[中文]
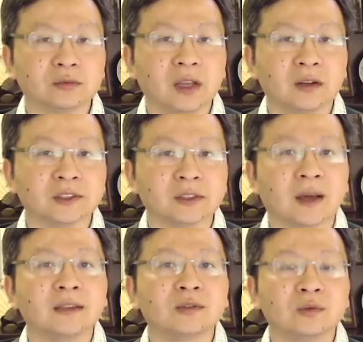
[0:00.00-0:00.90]
要是
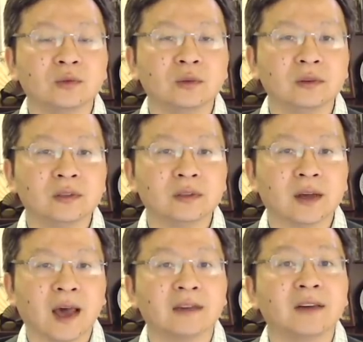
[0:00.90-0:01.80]
来自于
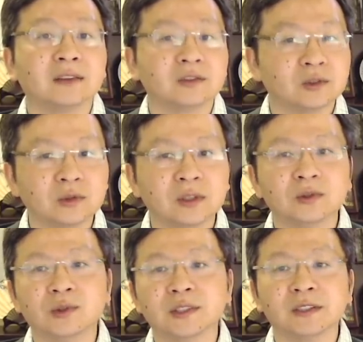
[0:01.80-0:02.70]
海外的中国
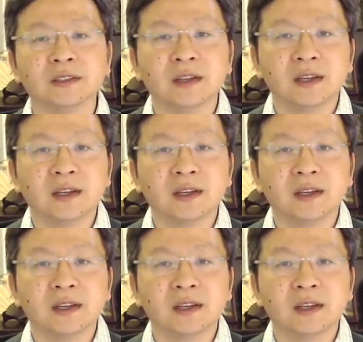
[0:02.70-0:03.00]
留学生。